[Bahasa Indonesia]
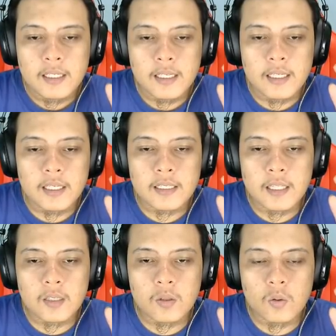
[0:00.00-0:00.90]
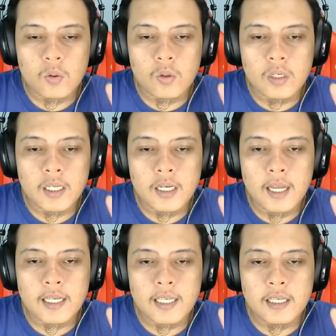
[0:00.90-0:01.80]
kita turunin
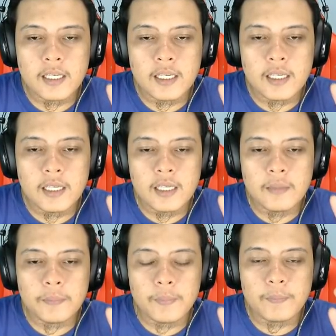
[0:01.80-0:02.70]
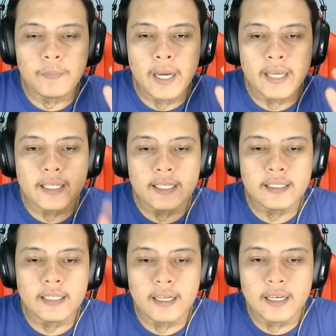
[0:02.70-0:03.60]
lagi
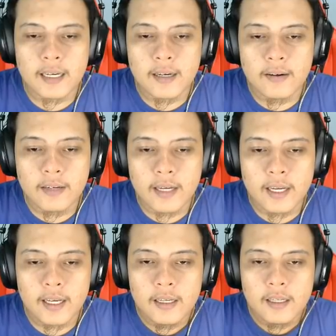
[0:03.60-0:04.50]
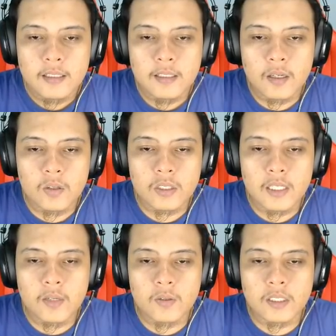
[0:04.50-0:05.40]
pikingnya oke okay. terus
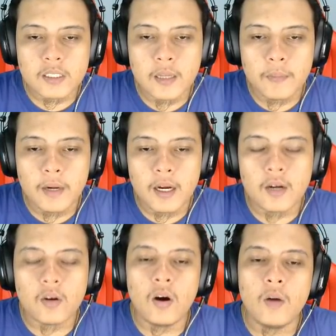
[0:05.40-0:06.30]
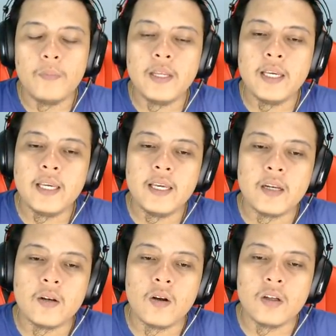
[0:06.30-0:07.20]
diikuti sama
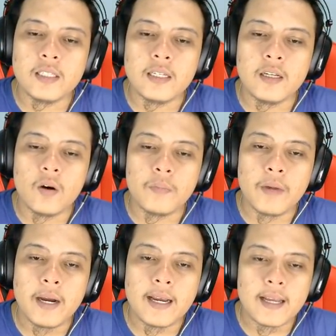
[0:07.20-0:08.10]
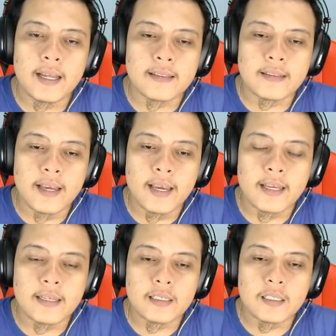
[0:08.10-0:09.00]
goblin not a nog mana
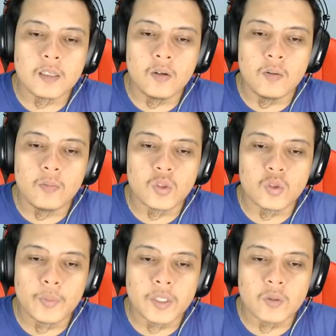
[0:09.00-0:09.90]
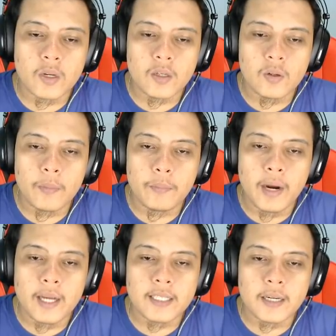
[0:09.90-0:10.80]
thank you musuh pasukannya udah
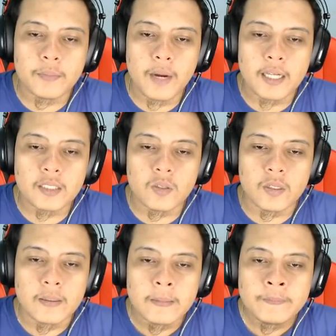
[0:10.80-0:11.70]
banyak banget cuy